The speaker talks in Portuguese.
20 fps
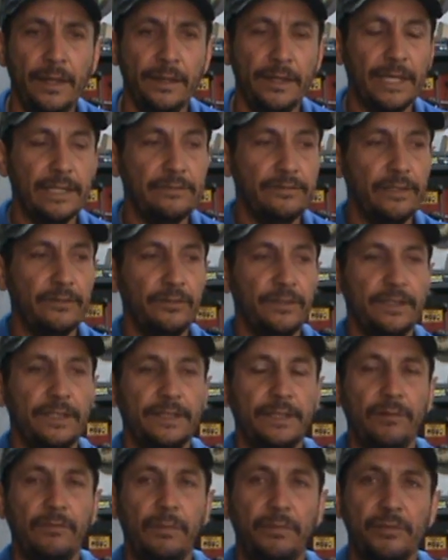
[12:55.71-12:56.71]
que às vezes você
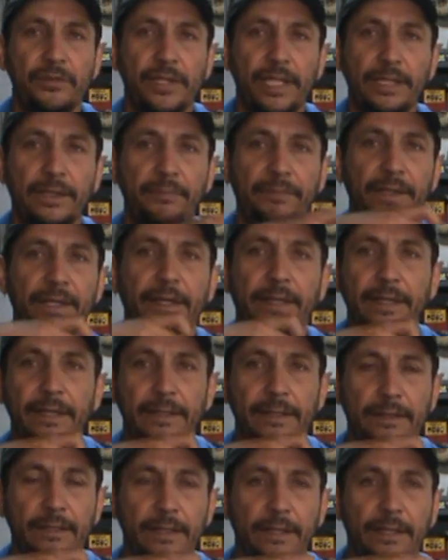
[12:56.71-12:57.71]
tem uma puxada
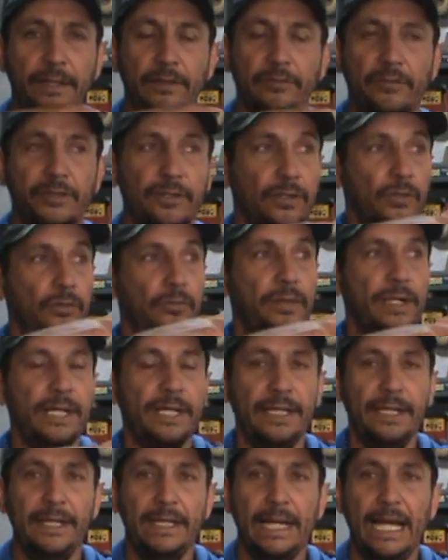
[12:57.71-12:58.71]
pequena e você comprar
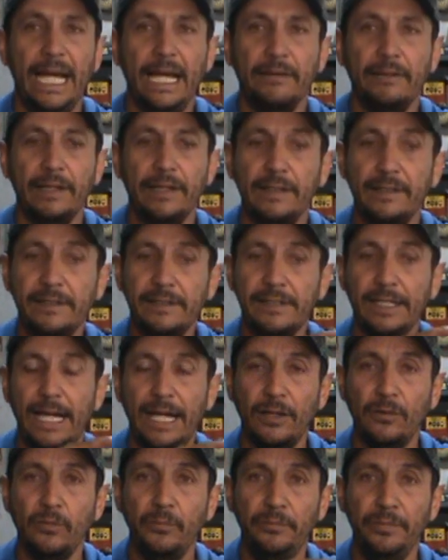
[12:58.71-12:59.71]
aquele arco, aqueles
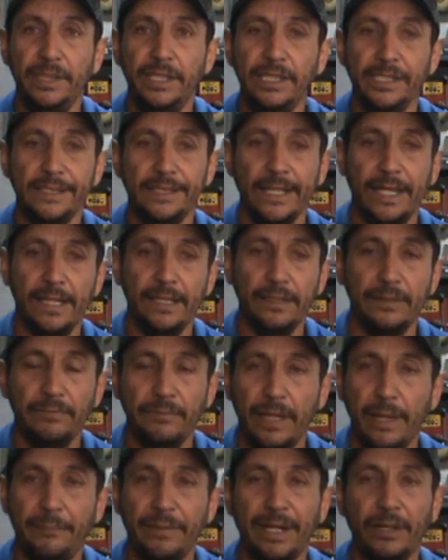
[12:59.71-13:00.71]
arco beer lá,
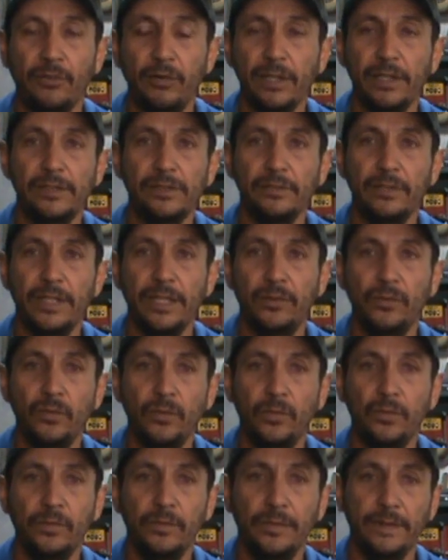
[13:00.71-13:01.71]
é para
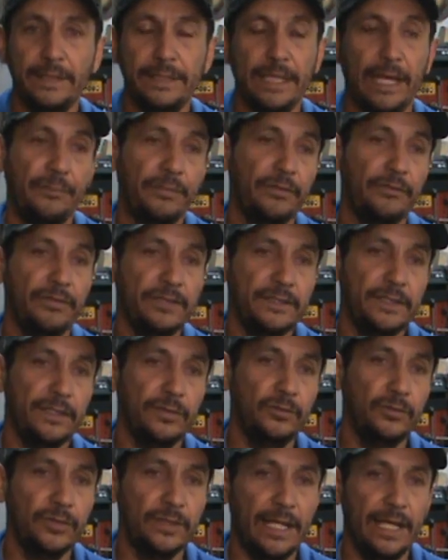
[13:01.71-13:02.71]
colecionador e dá para você
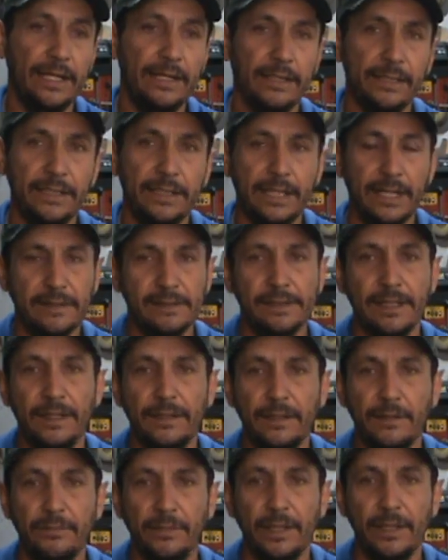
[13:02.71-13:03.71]
usar e
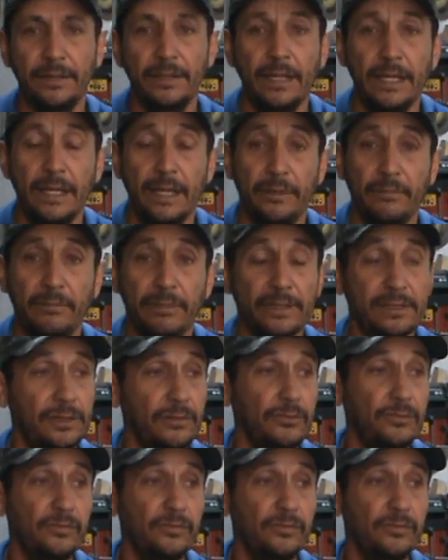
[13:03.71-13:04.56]
caçar também. Mas são